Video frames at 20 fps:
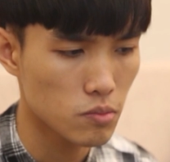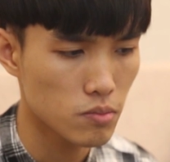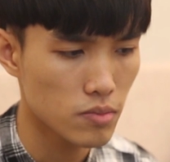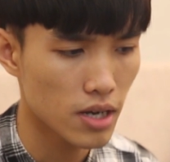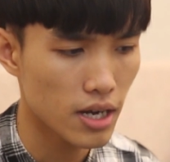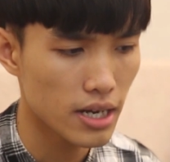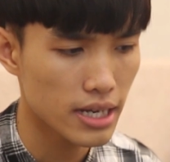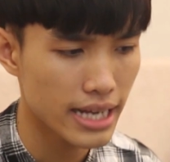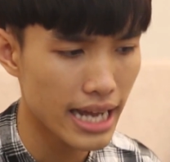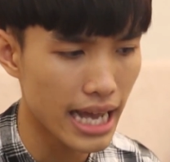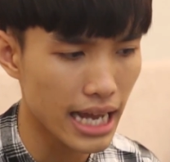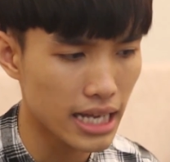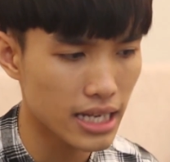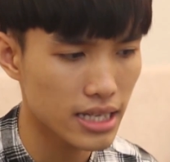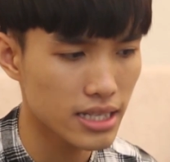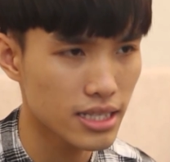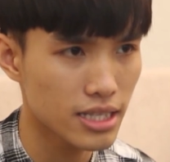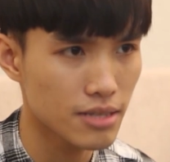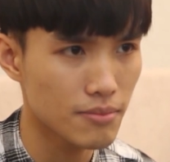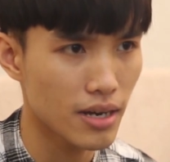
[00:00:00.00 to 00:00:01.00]
cũng hơi gắt
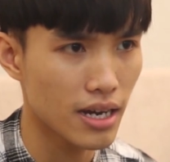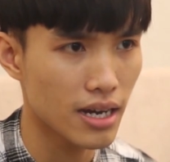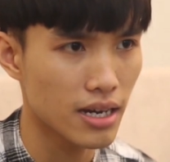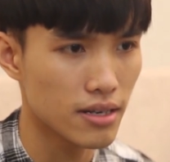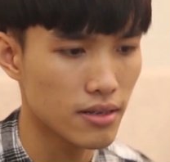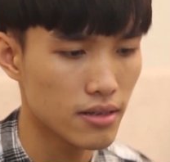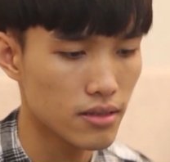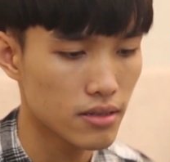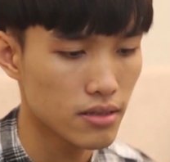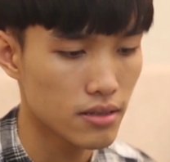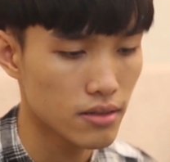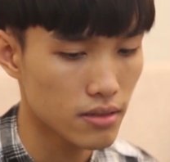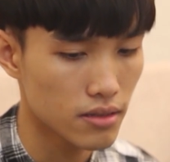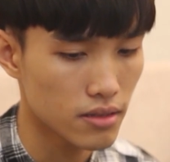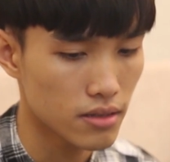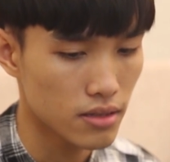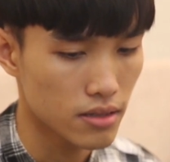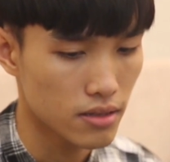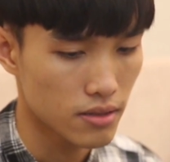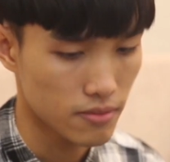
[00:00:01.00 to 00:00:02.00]
nhưng mà
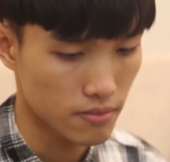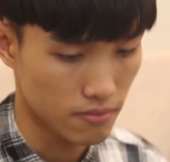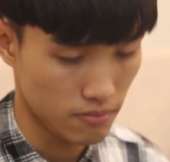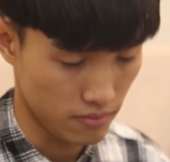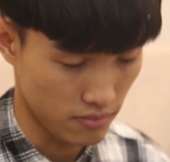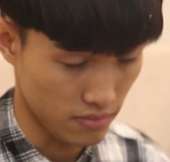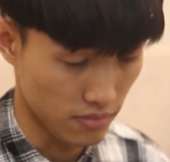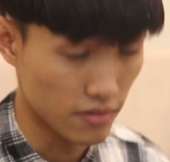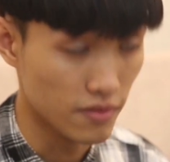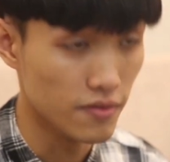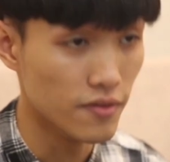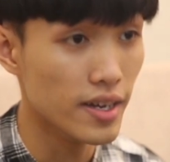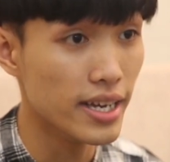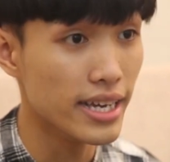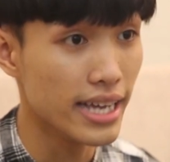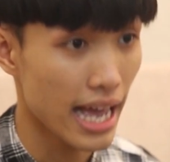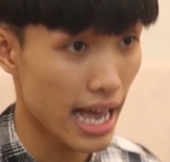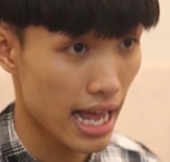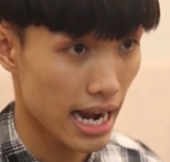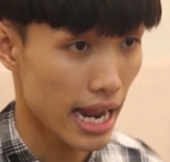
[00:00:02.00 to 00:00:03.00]

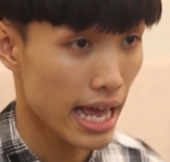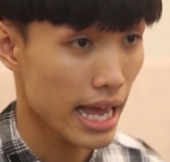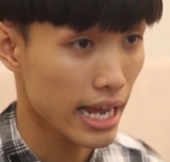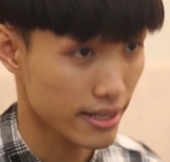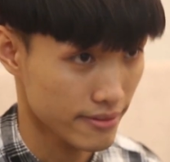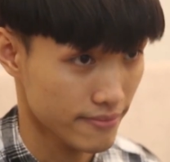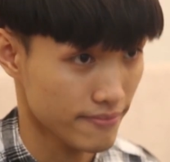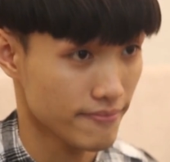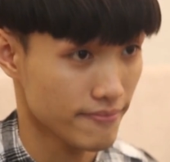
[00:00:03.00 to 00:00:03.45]
vì hà lan